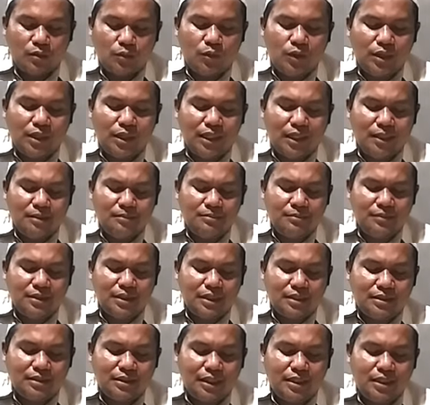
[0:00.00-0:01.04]
walam
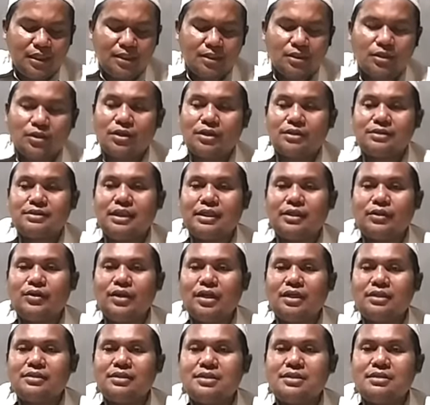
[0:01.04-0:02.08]
yatayakkon dan
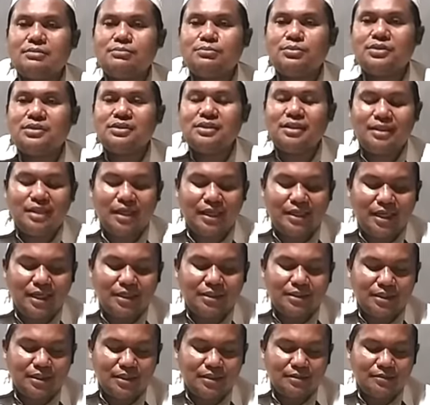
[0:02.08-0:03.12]
orang tersebut tidak
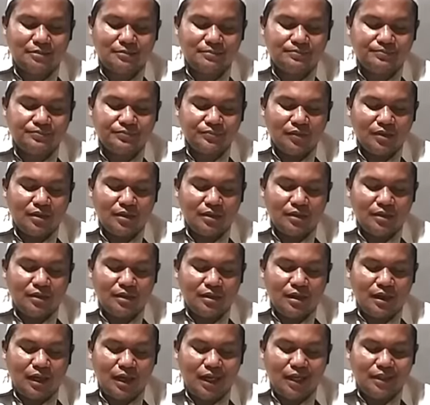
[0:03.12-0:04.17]
yakin
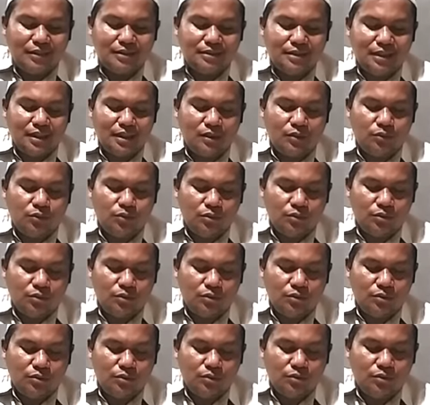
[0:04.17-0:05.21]

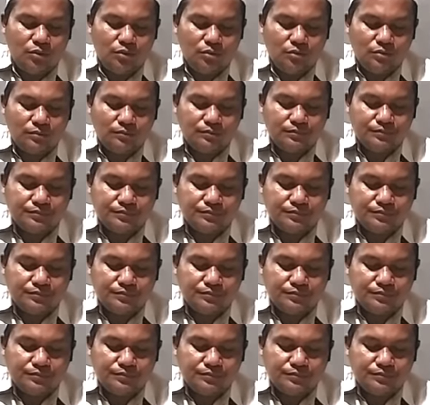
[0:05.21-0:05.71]
annahu